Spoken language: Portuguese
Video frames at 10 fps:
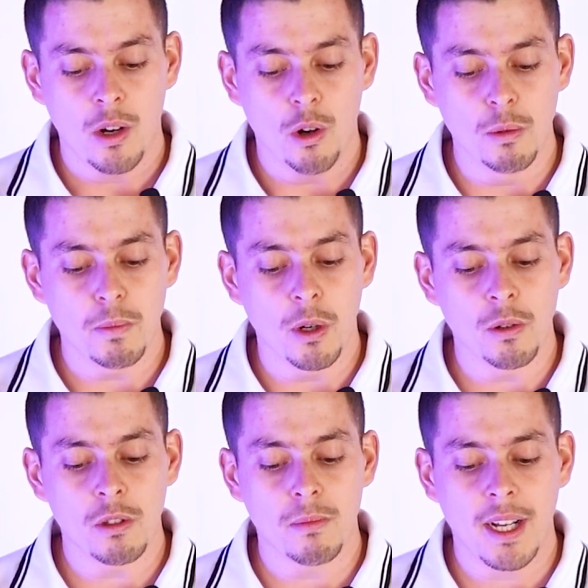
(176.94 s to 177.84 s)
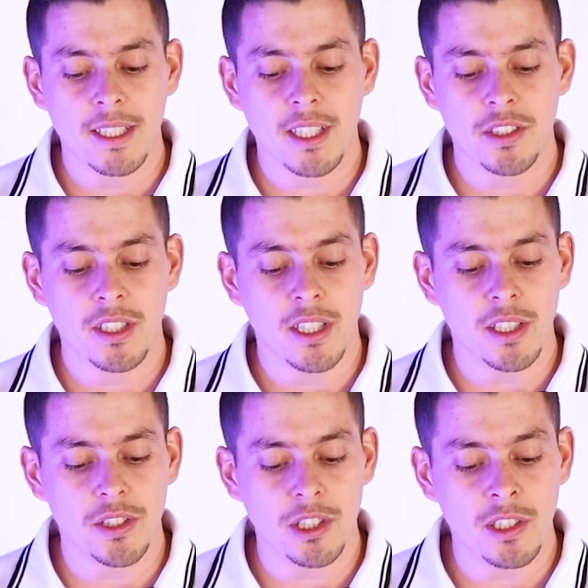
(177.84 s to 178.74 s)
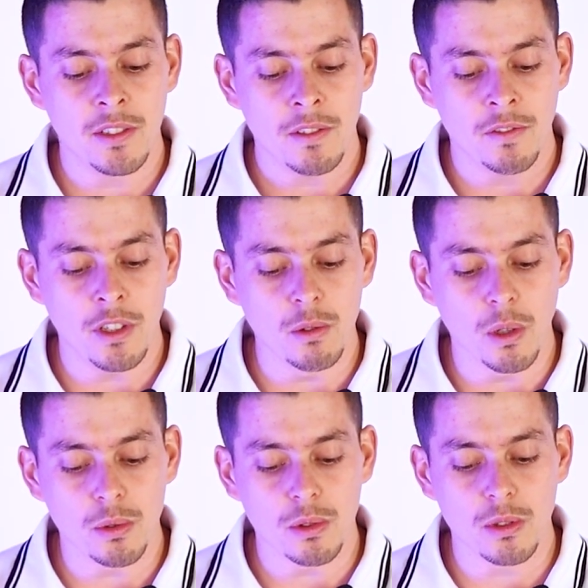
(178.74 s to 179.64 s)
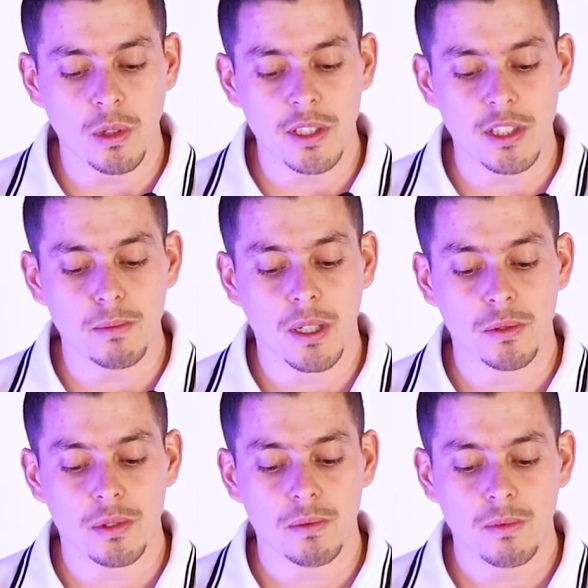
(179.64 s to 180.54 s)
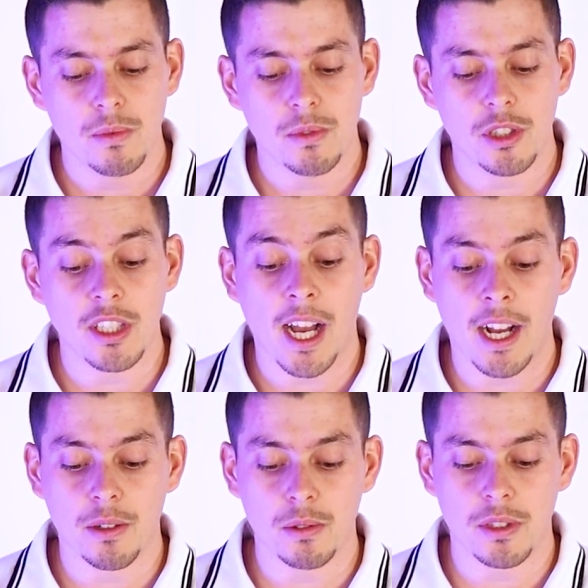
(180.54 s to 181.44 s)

Um pouco mais adiante, viu outros dois irmãos, Tiago